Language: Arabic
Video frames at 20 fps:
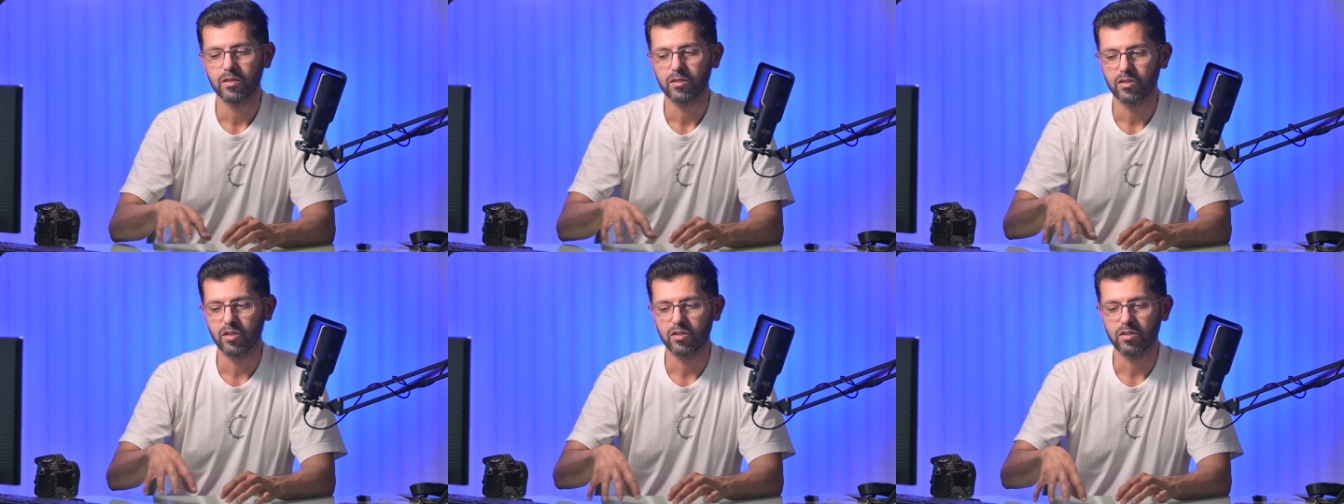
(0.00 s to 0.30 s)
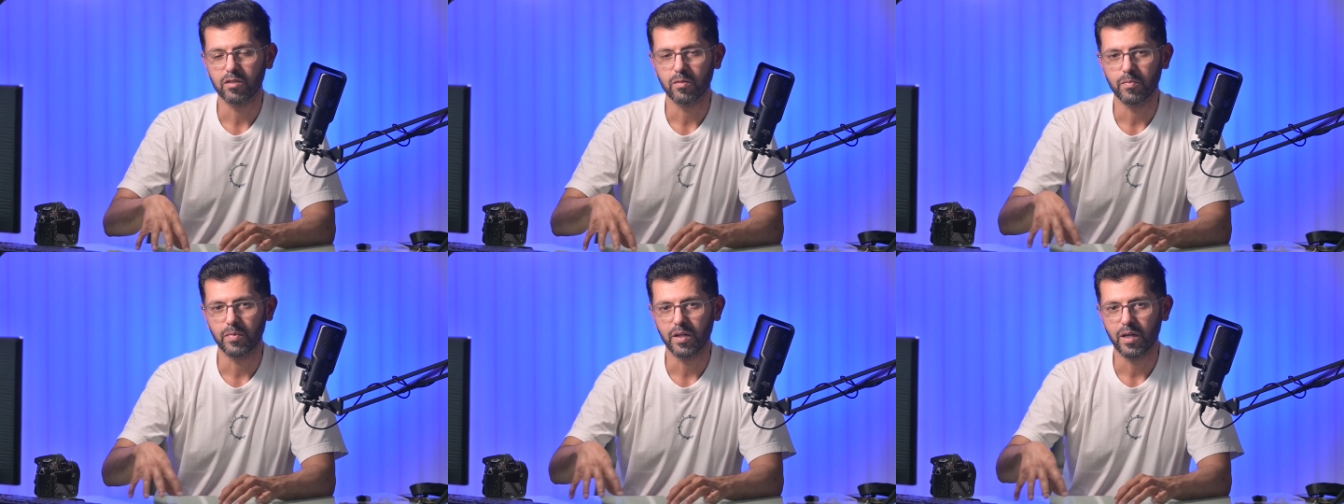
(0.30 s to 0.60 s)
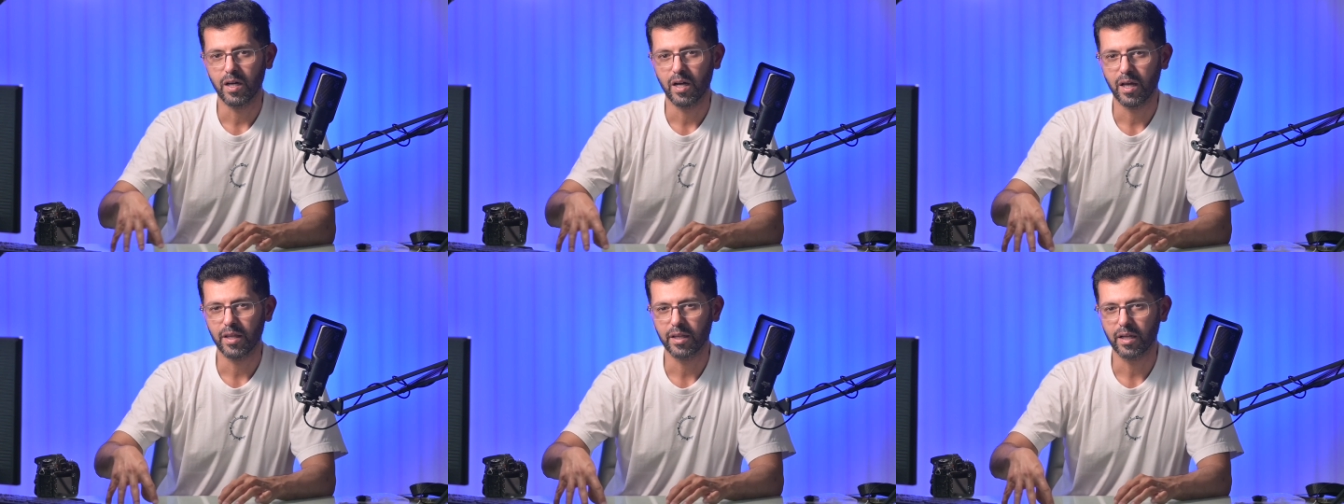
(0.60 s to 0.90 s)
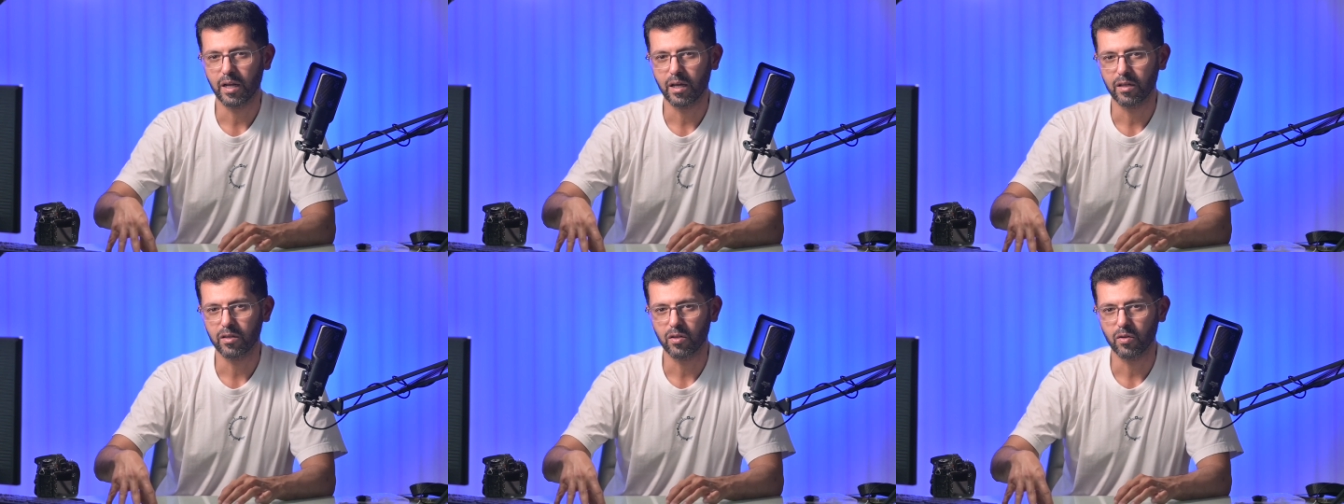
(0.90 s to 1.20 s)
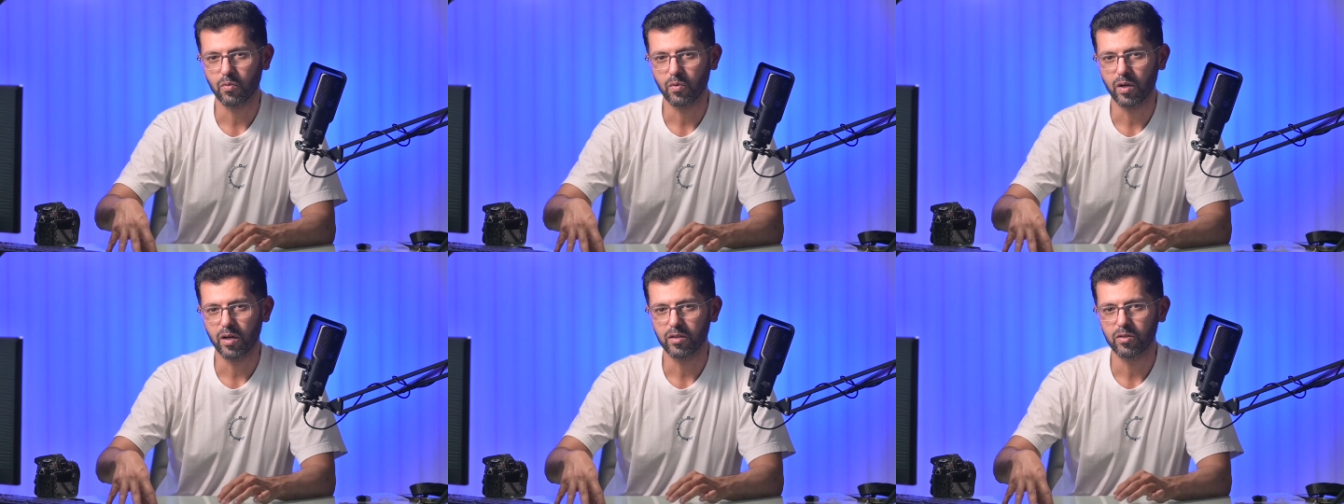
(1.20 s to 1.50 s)
تتبع هذه
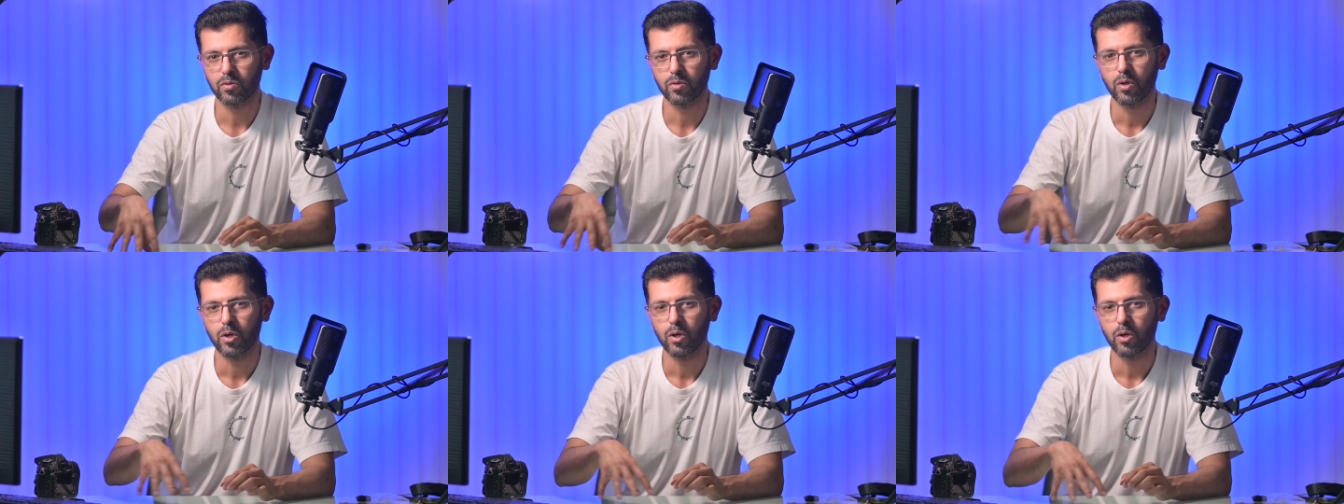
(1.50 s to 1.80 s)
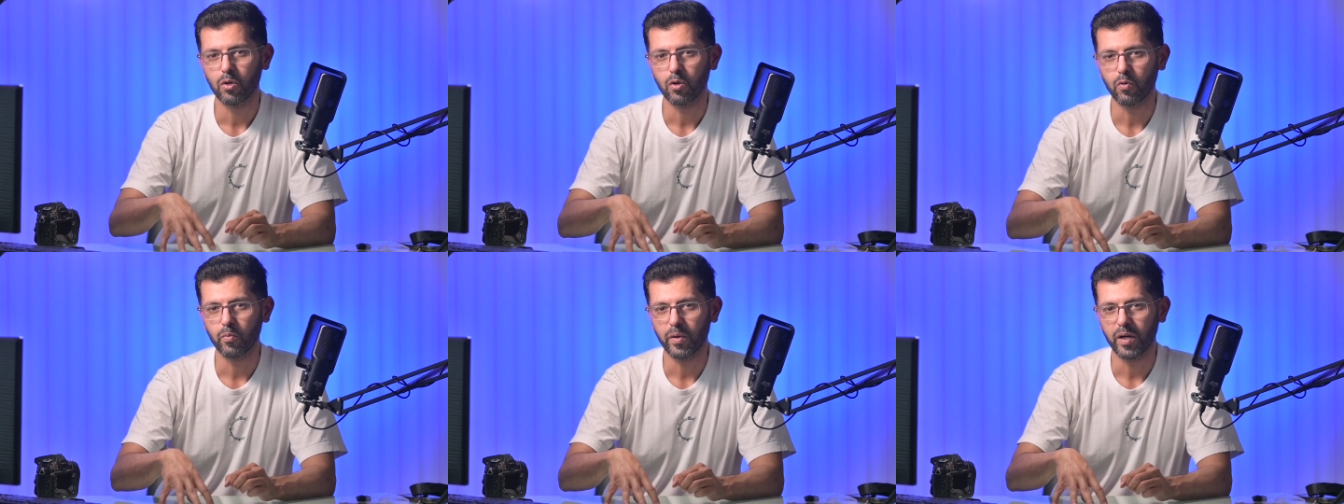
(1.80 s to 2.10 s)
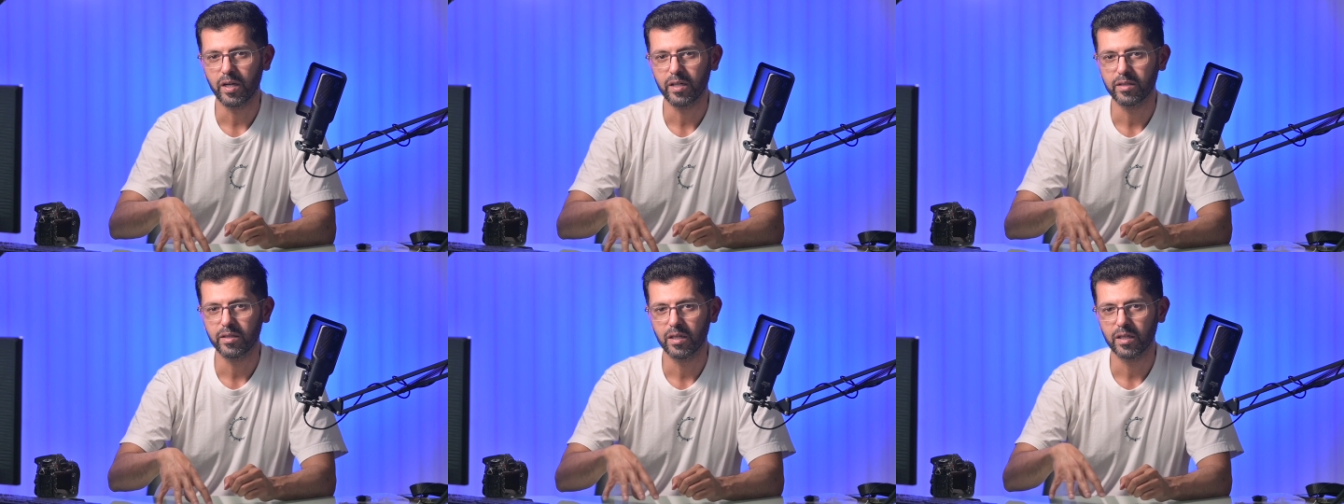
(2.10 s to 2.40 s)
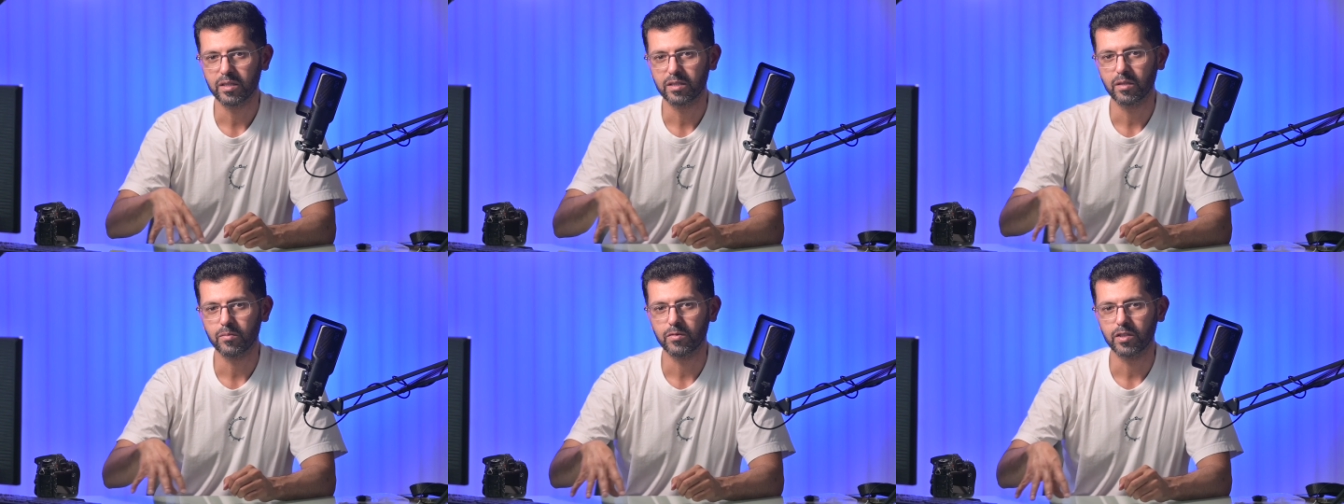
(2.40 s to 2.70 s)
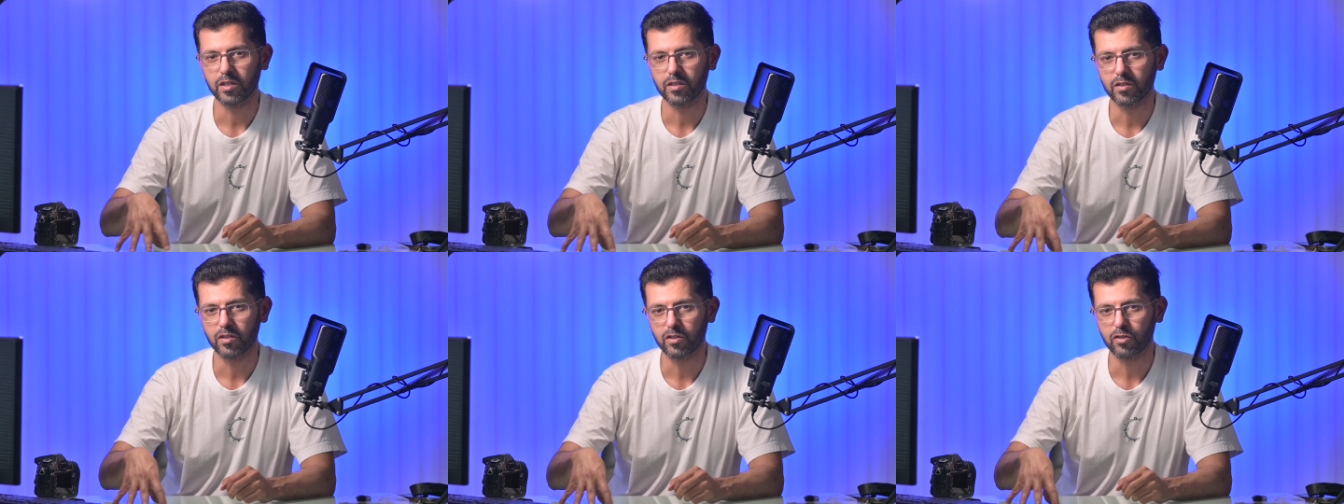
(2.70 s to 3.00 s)
الخطوات وبعدها
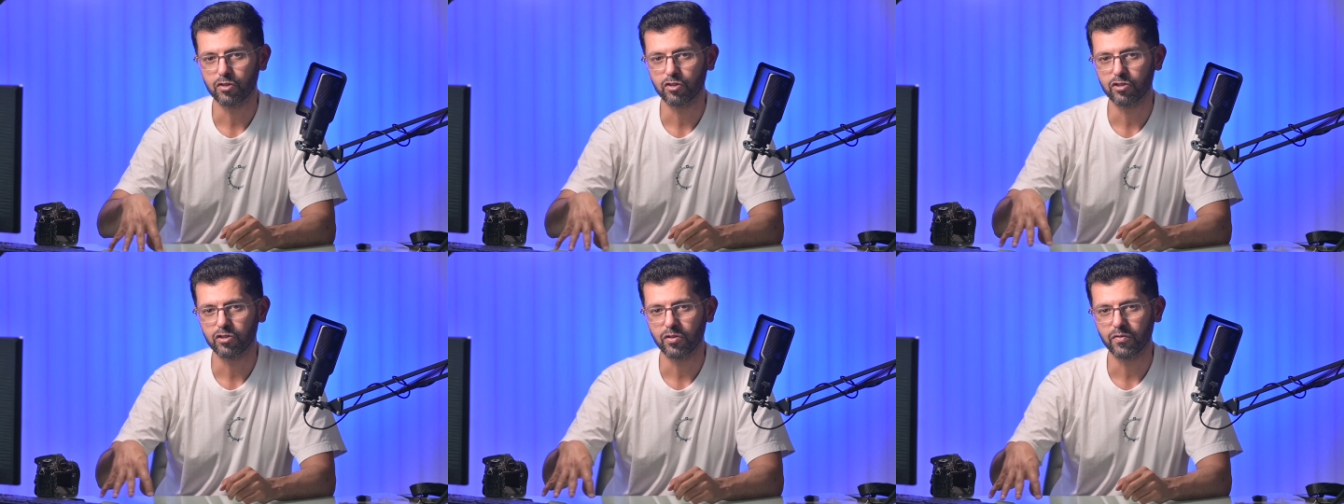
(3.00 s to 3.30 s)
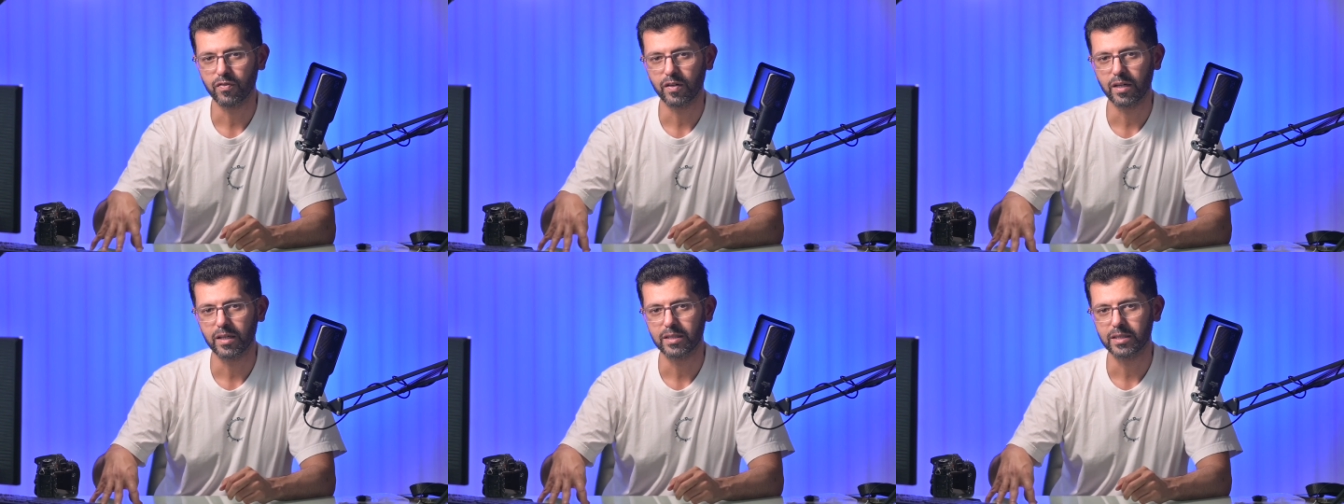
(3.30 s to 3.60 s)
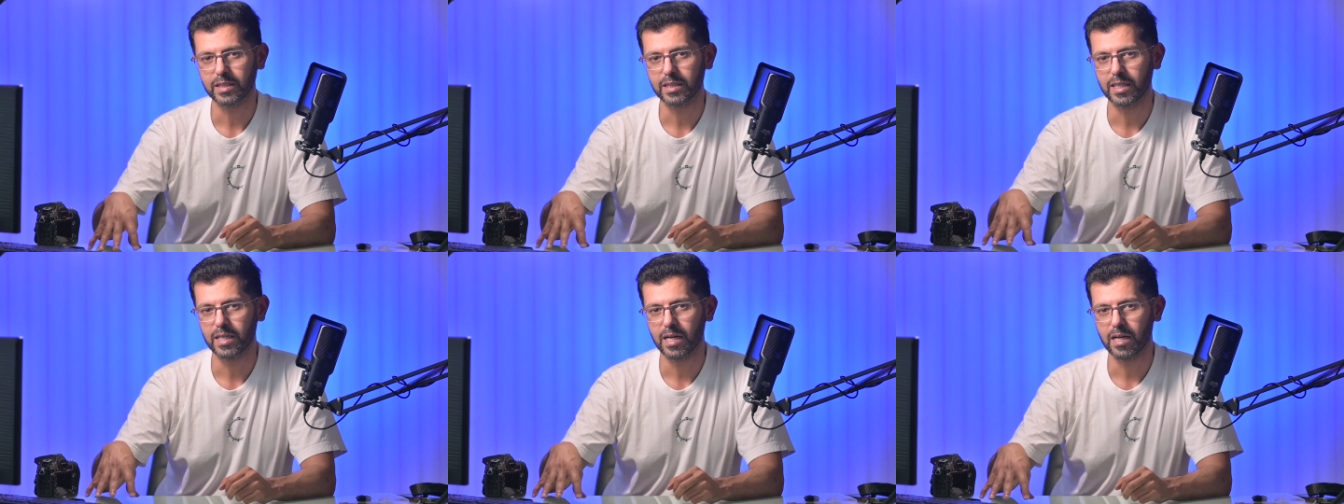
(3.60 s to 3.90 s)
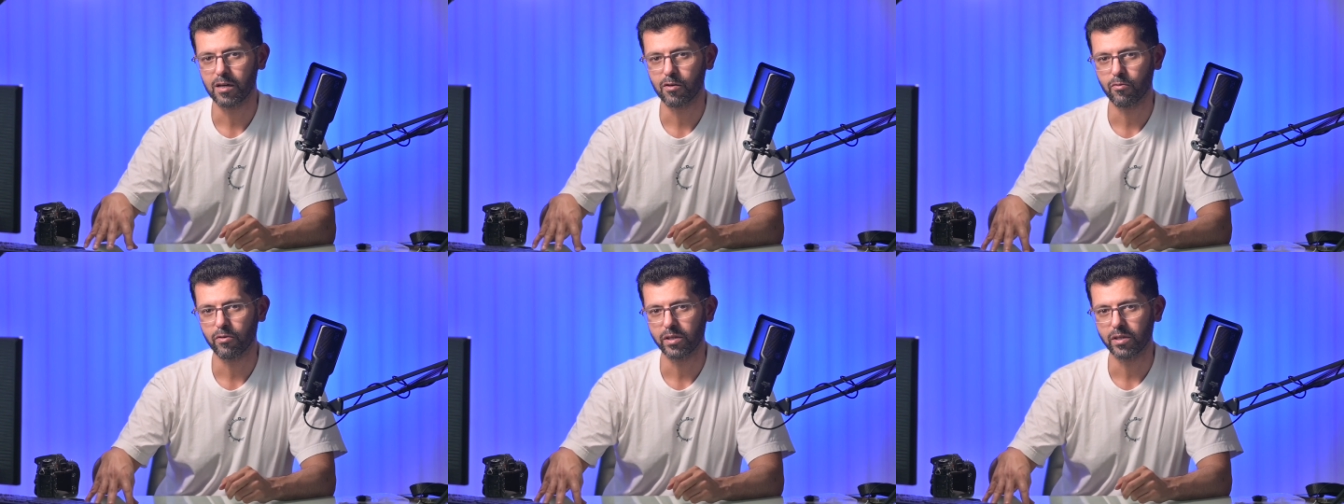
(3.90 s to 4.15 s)
تبدأ تكتشف الأشياء